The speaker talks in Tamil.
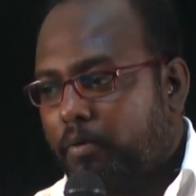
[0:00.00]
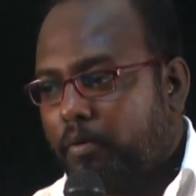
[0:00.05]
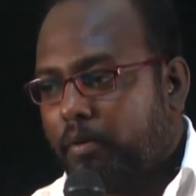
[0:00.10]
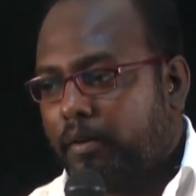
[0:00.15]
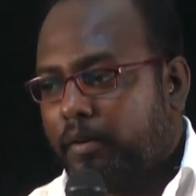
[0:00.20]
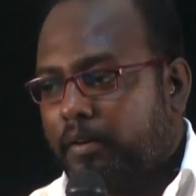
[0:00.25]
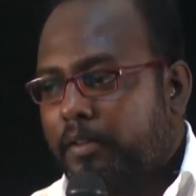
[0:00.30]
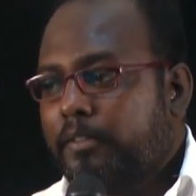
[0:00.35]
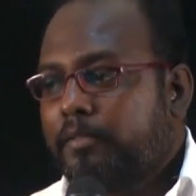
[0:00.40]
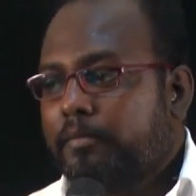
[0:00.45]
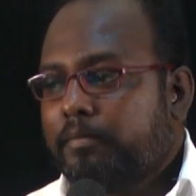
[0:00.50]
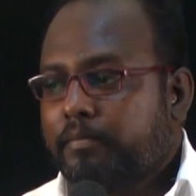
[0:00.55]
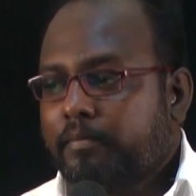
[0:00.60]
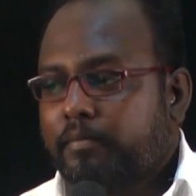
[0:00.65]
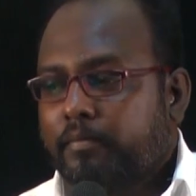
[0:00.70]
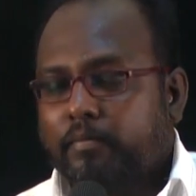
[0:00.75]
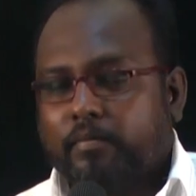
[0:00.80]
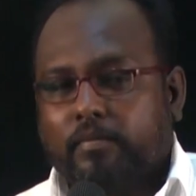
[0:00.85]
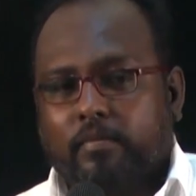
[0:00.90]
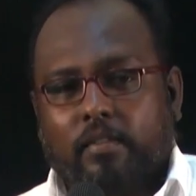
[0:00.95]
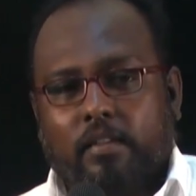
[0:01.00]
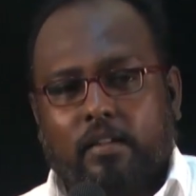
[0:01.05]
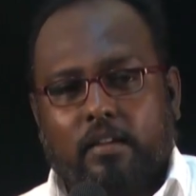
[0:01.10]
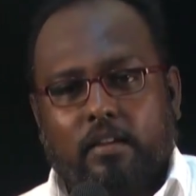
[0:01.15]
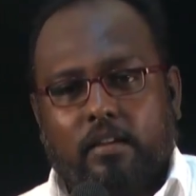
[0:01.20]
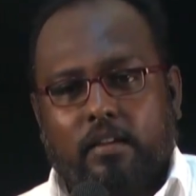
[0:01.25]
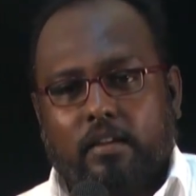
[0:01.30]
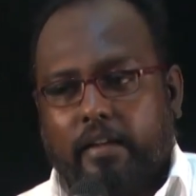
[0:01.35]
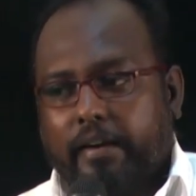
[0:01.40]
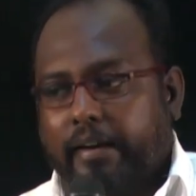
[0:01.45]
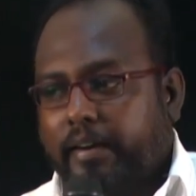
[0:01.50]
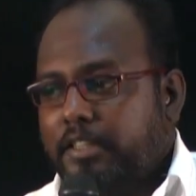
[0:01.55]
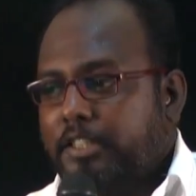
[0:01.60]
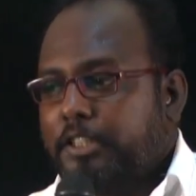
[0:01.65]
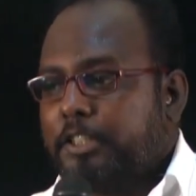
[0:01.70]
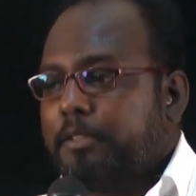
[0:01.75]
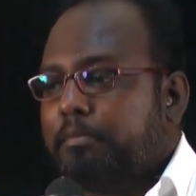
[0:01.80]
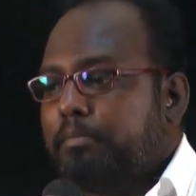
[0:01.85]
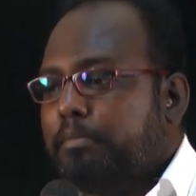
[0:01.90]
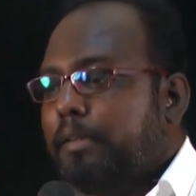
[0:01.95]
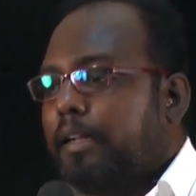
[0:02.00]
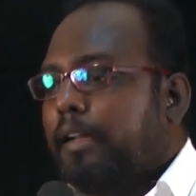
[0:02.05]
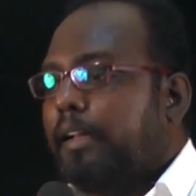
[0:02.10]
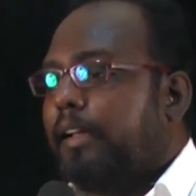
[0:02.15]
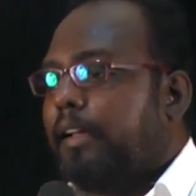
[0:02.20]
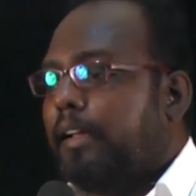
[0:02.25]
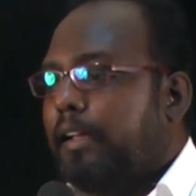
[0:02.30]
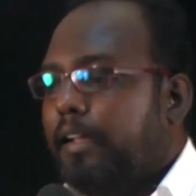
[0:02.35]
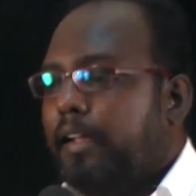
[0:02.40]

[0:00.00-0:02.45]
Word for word: ஒன்று ரெட்ஷிப்பில்